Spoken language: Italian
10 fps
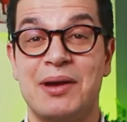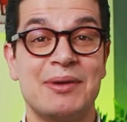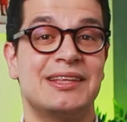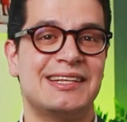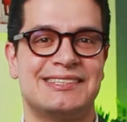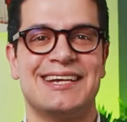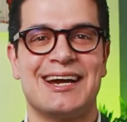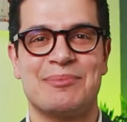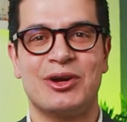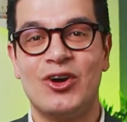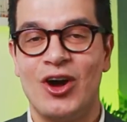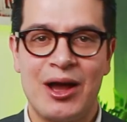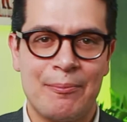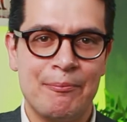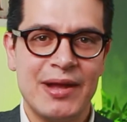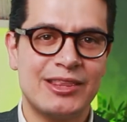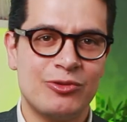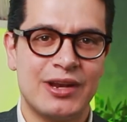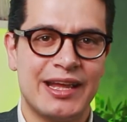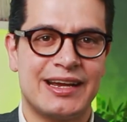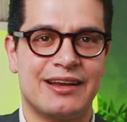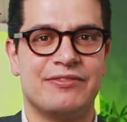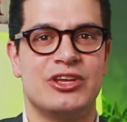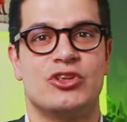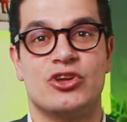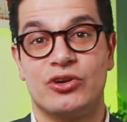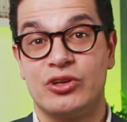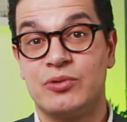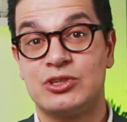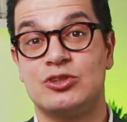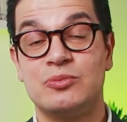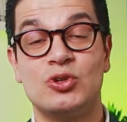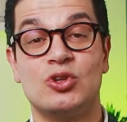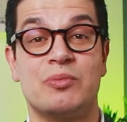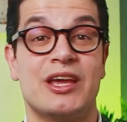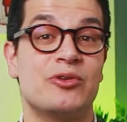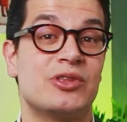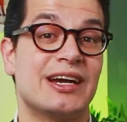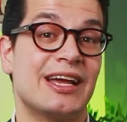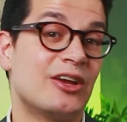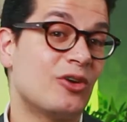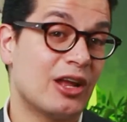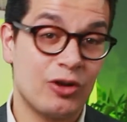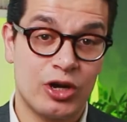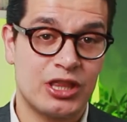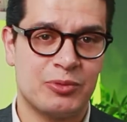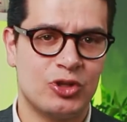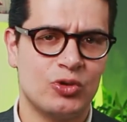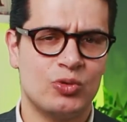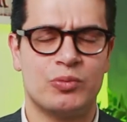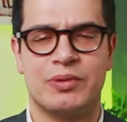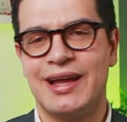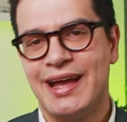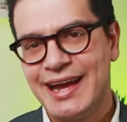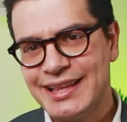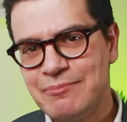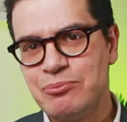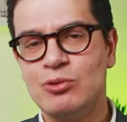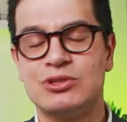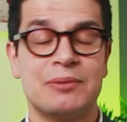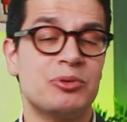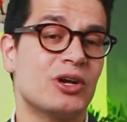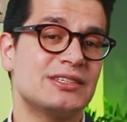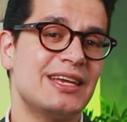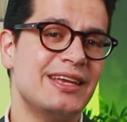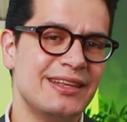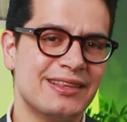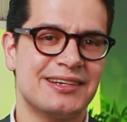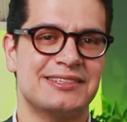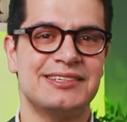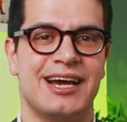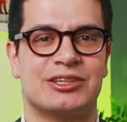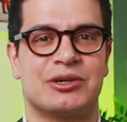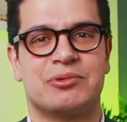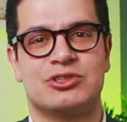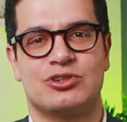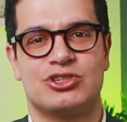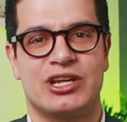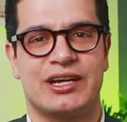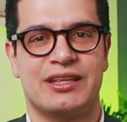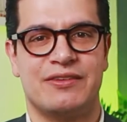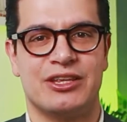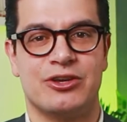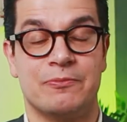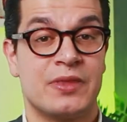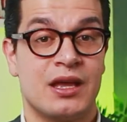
Prima di iniziare però, metti un like al video, in questo modo mi aiuterai con l'algoritmo di YouTube ed in più saprò che sei interessato a questo genere di video.